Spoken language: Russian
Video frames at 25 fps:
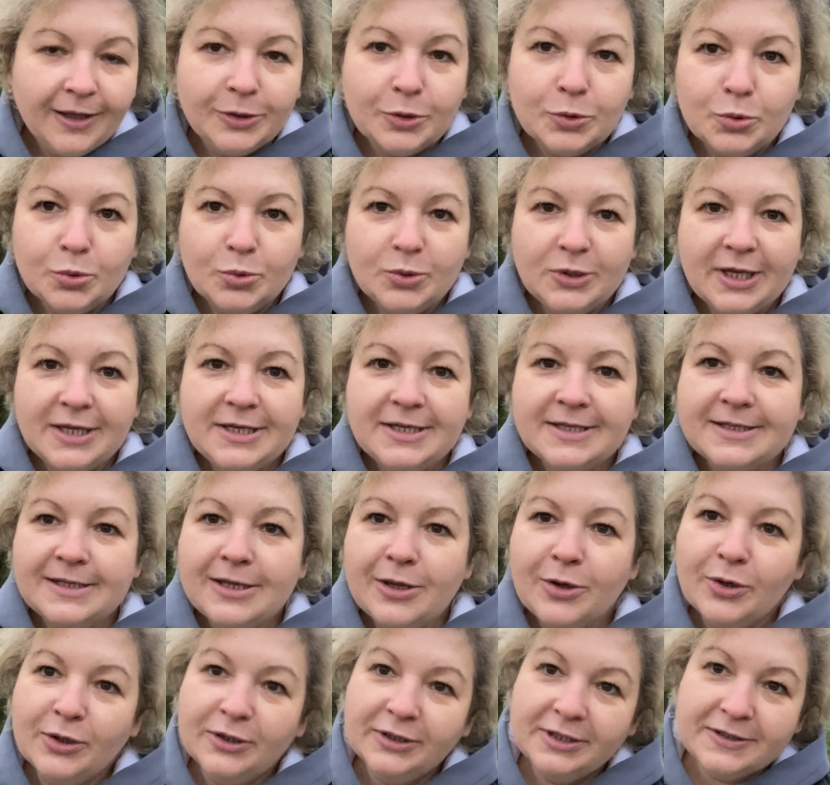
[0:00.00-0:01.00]
ну, я не
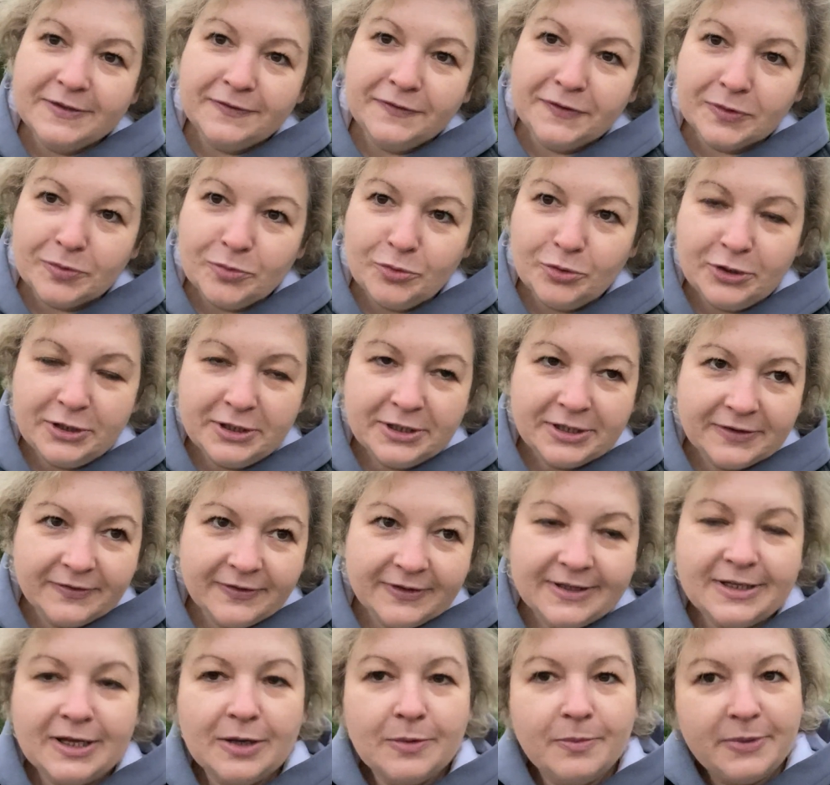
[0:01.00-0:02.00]
знаю, как это
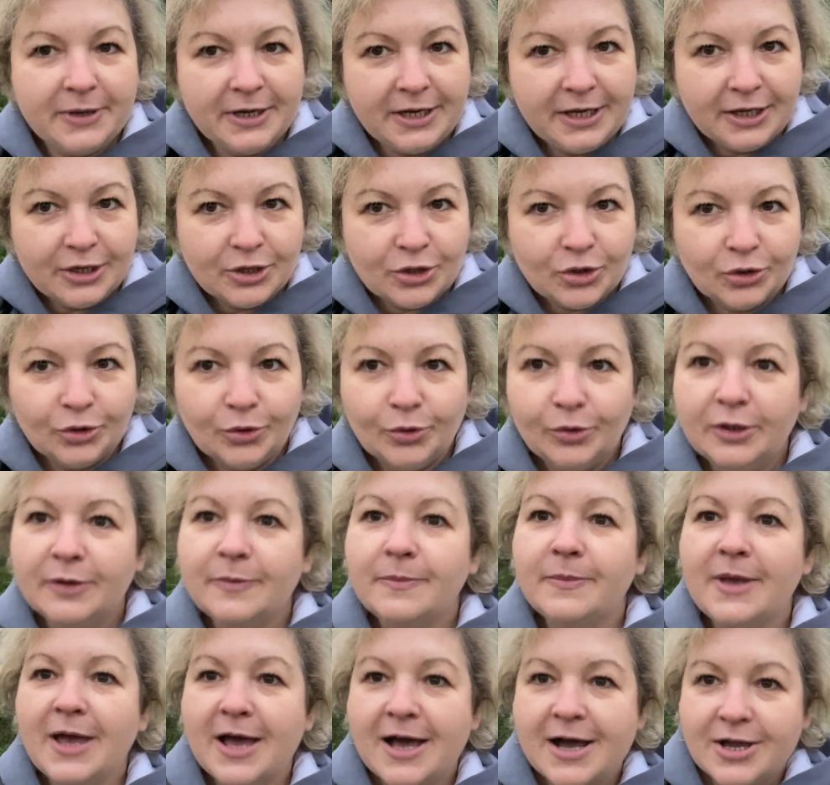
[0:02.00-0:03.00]
сформулировать, добрее, что ли,
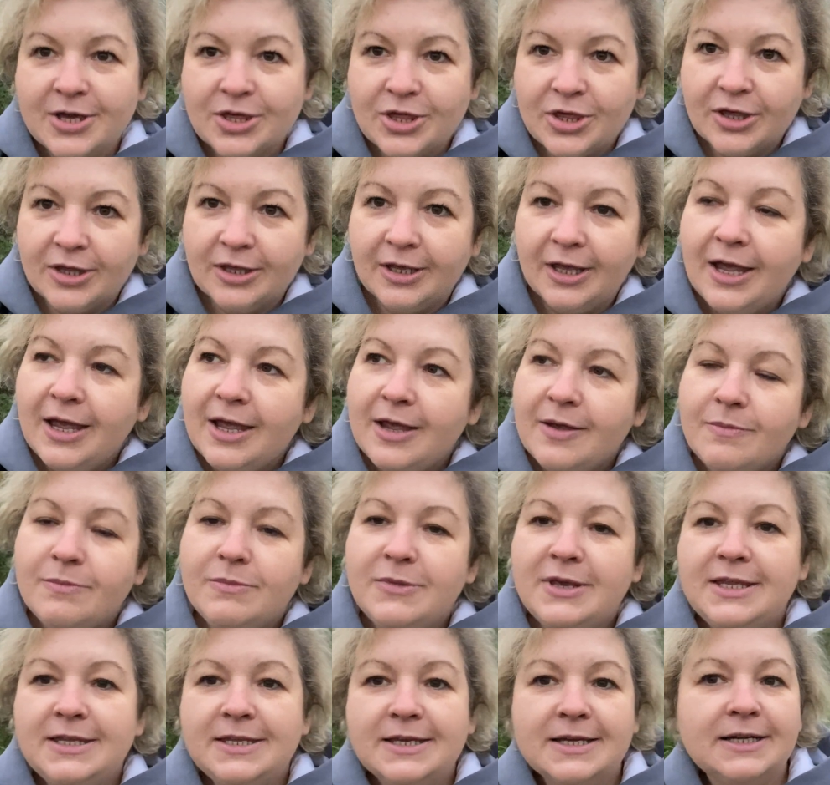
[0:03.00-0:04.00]
мягче,
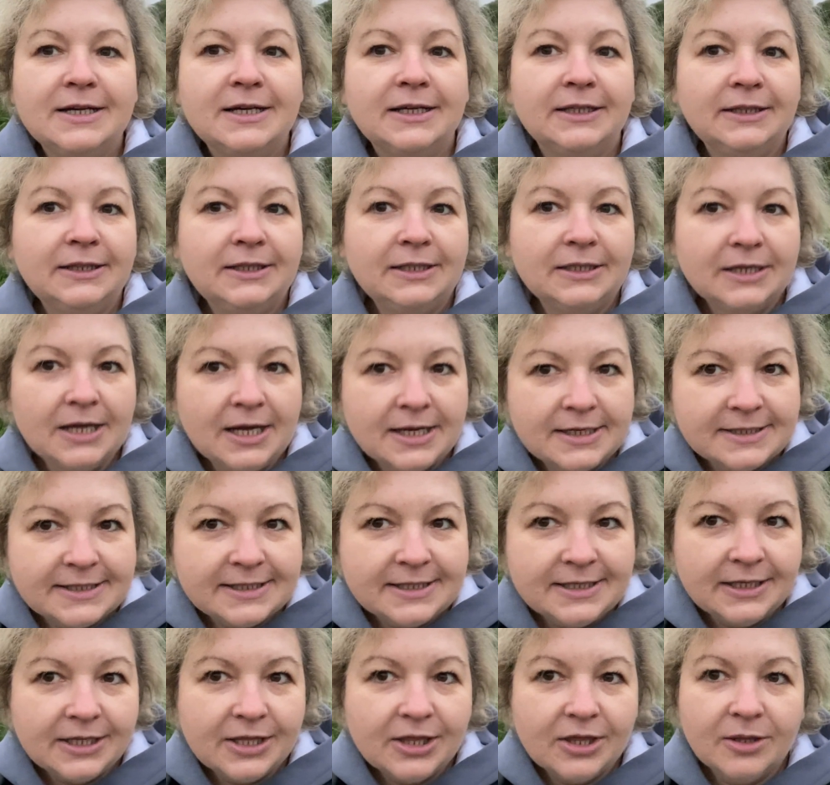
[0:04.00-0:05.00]
менее
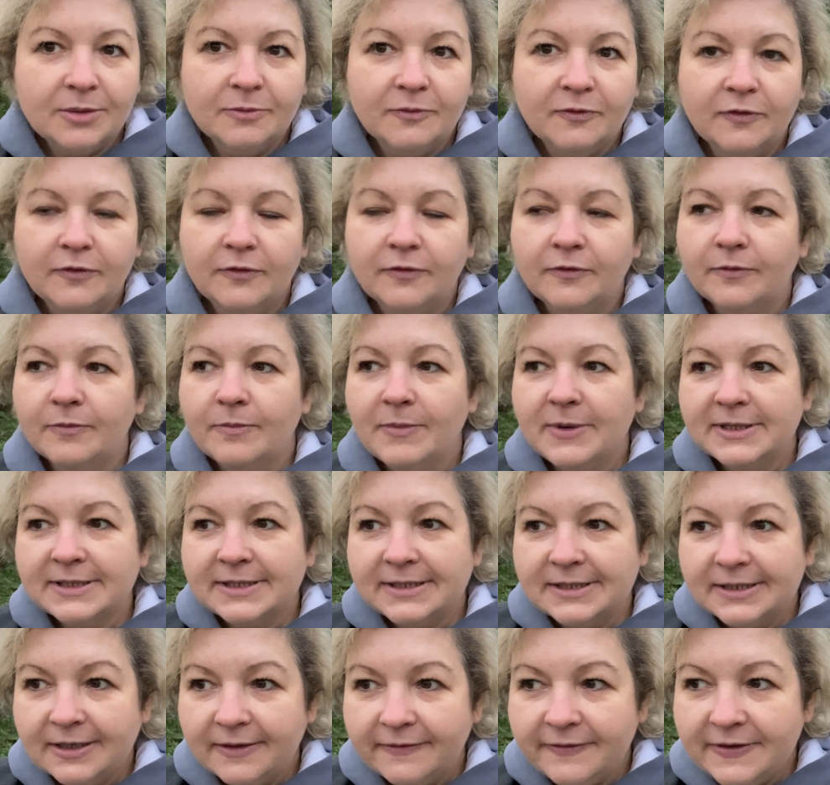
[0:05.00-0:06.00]
контрастный, чем в
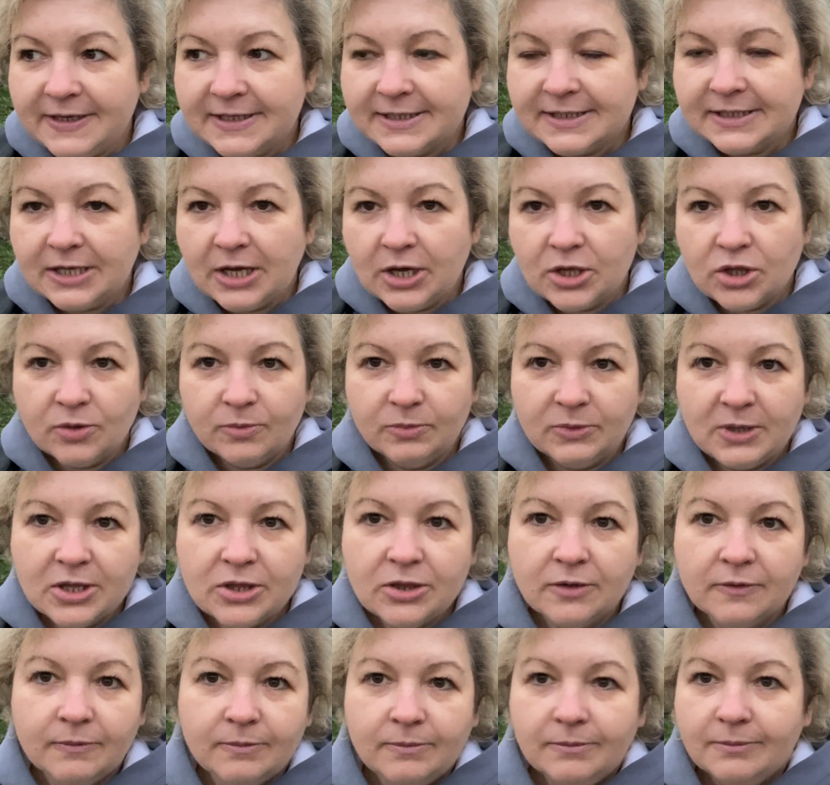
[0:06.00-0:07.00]
Москве, скажем,
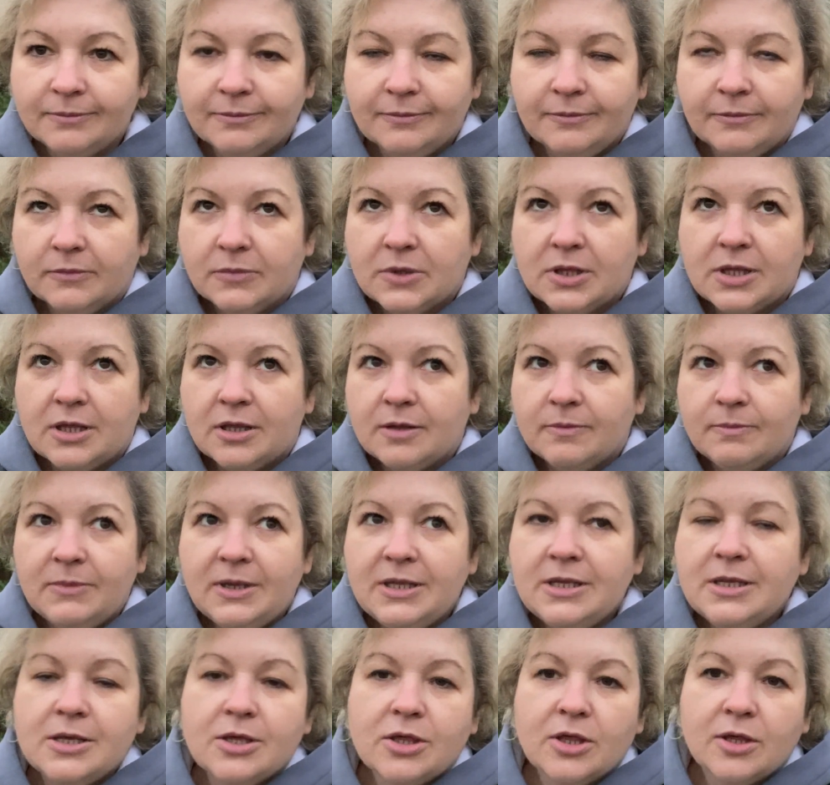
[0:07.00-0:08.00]
даже
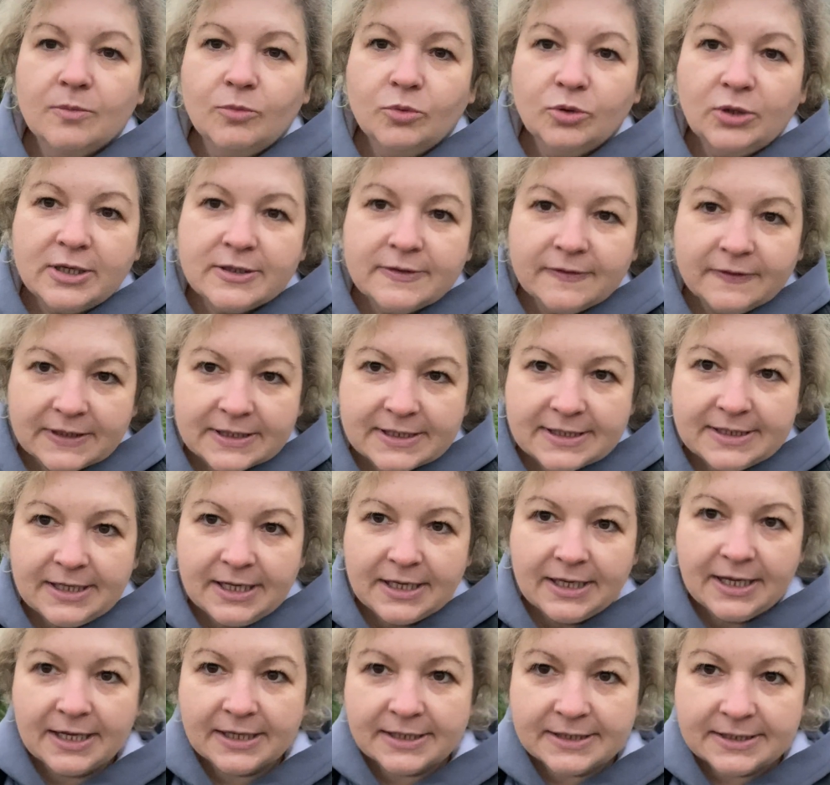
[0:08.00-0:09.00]
менее, чем у нас в
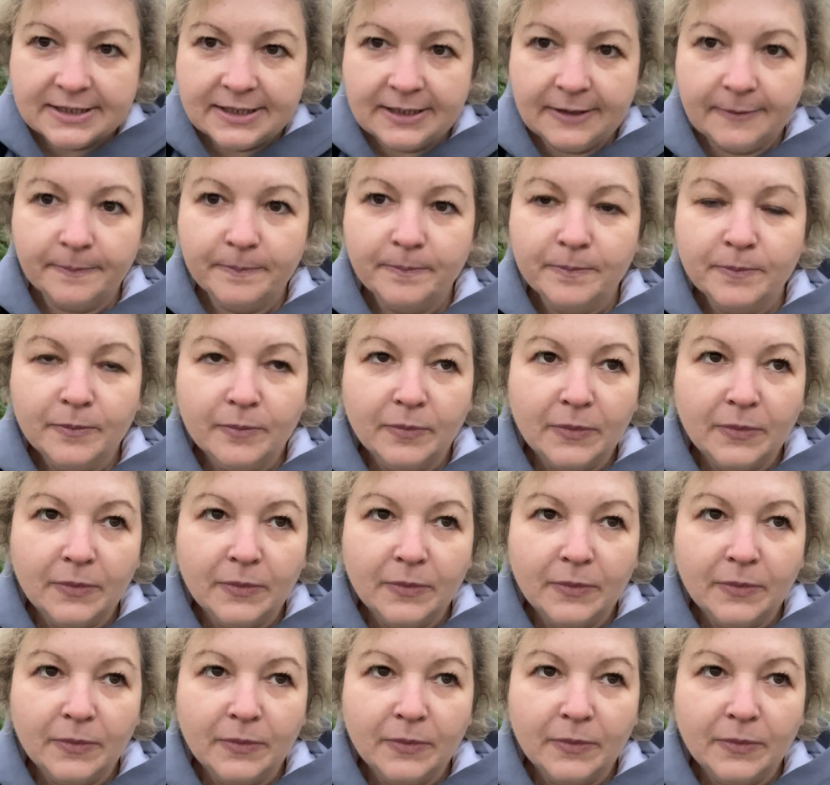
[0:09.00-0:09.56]
Красноярске.